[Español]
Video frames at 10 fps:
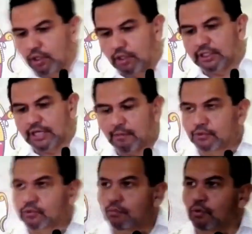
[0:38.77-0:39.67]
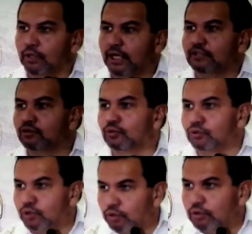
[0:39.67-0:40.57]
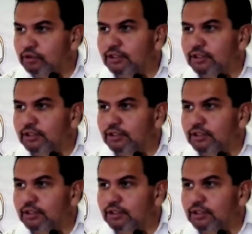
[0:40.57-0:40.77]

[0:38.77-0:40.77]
digamos como una instrucción